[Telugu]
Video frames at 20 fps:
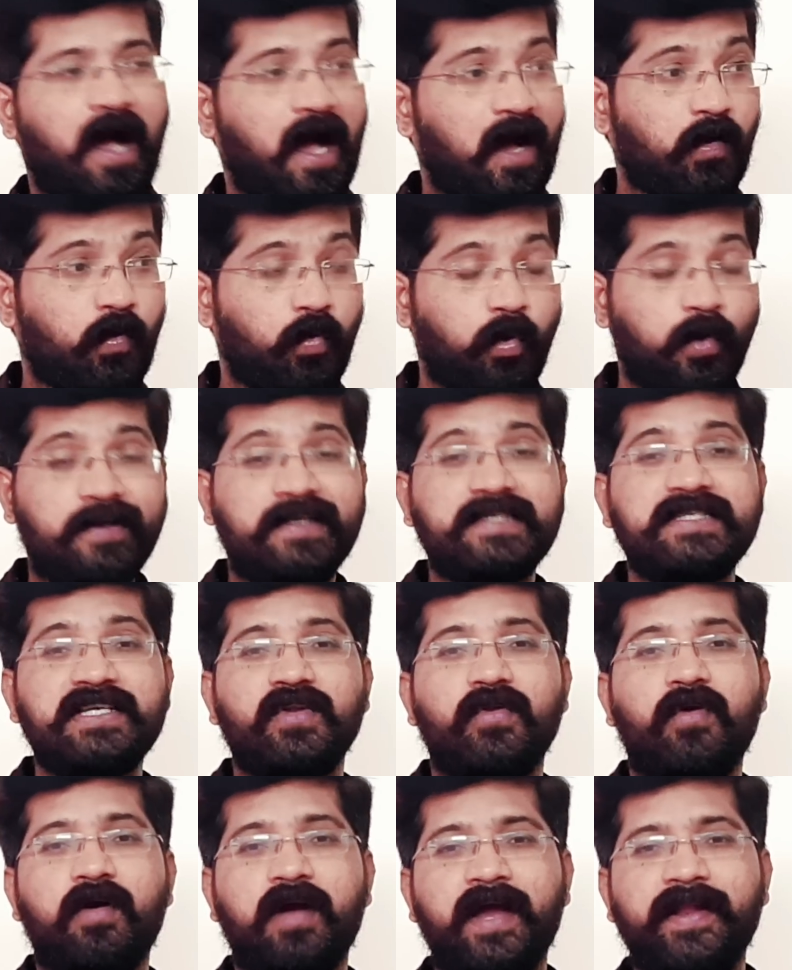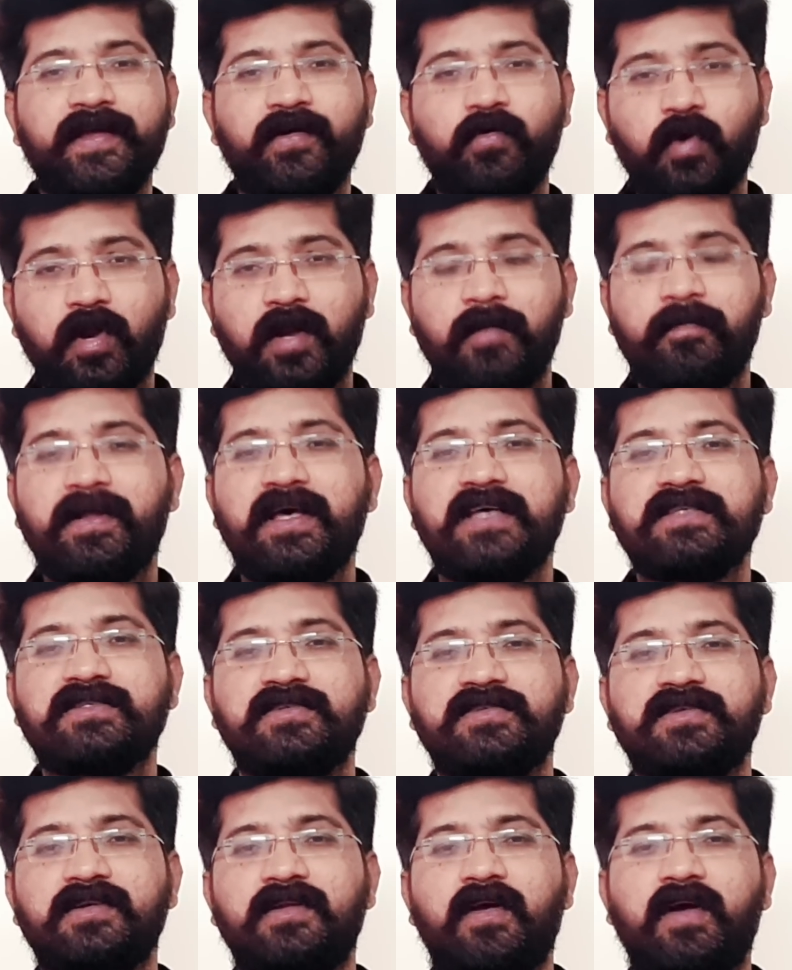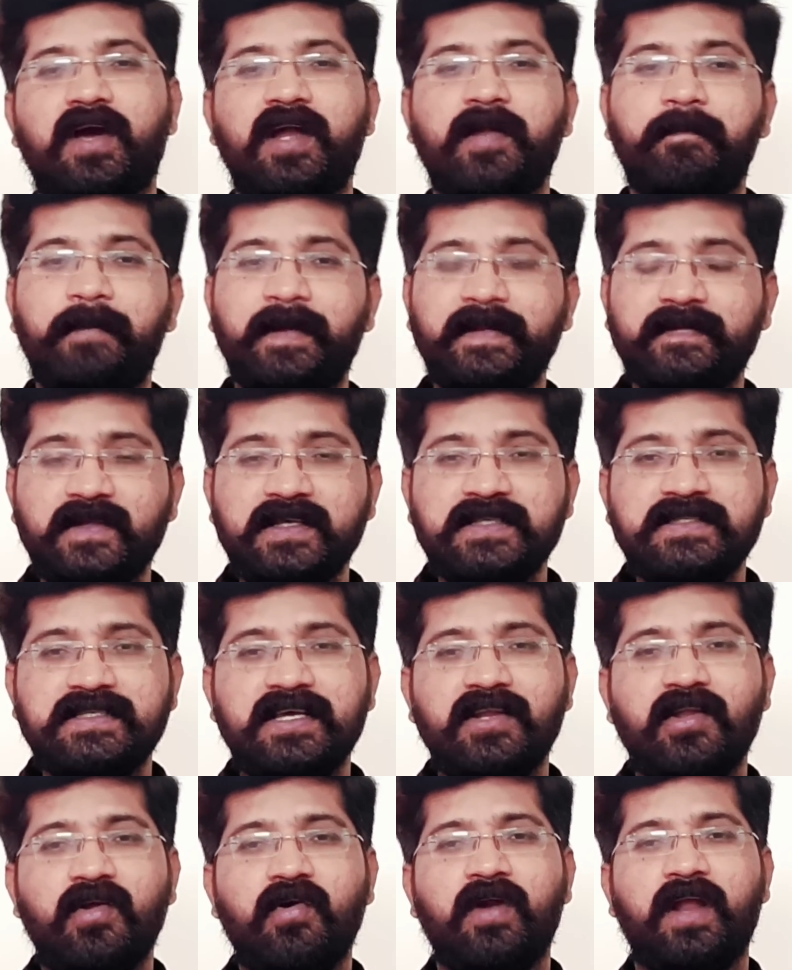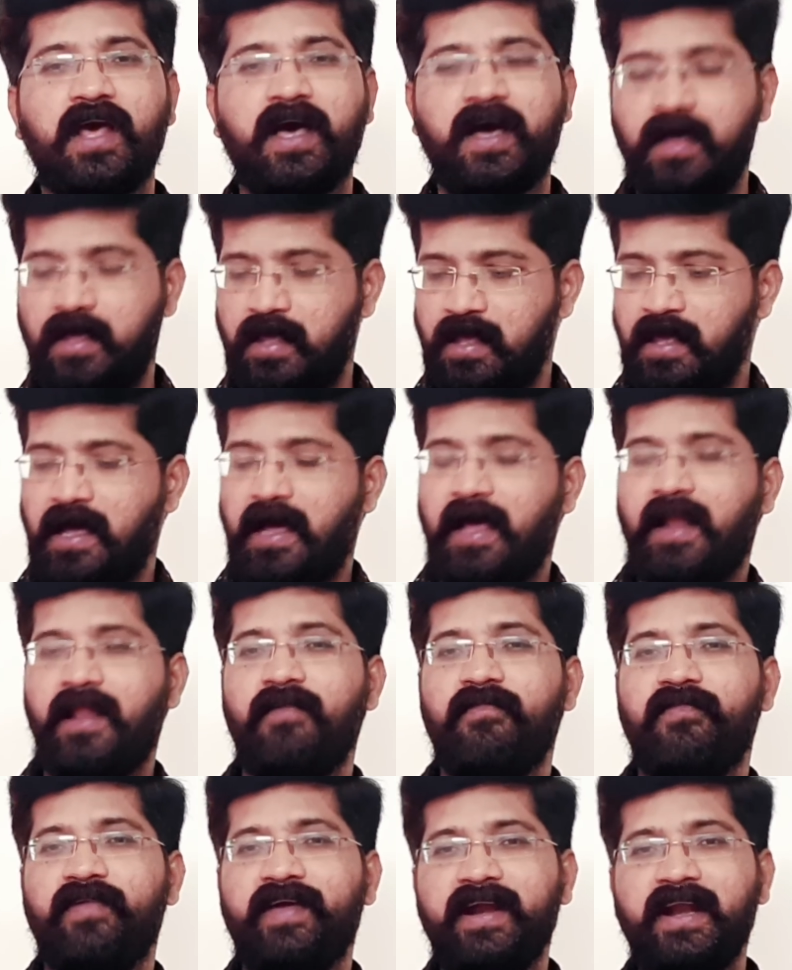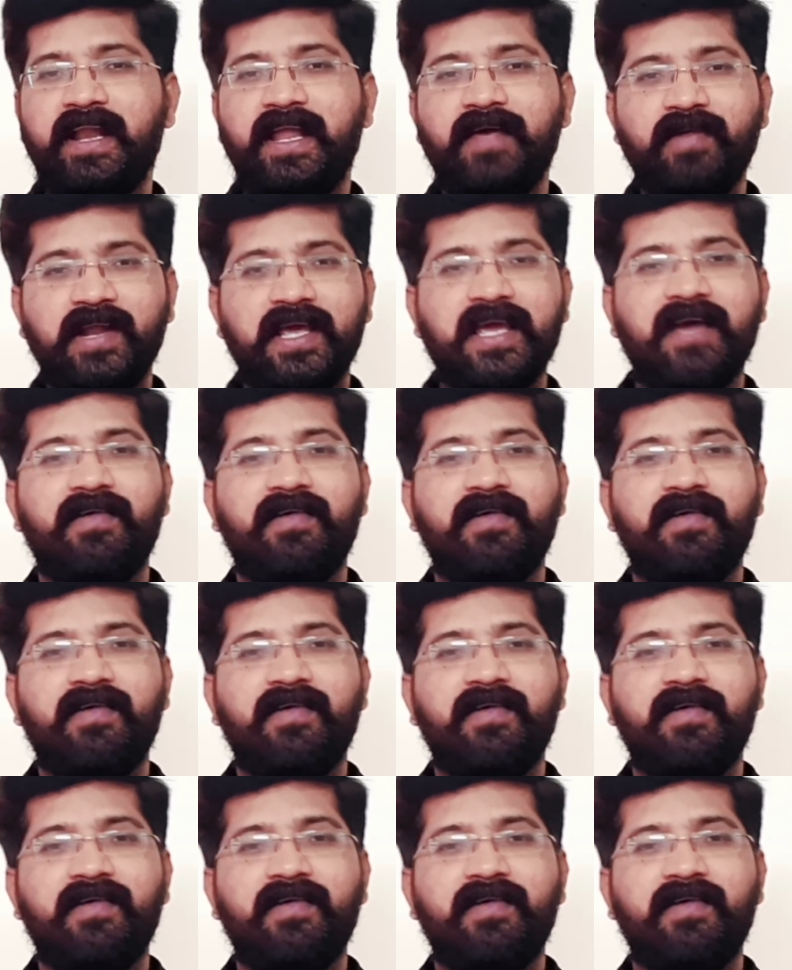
ఆ కోర్టు సీన్లో కానీ గుర్రం టాస్క్ సీన్లో కానీ ప్రతి సీన్లో కూడా అలా వేరే లెవెల్కే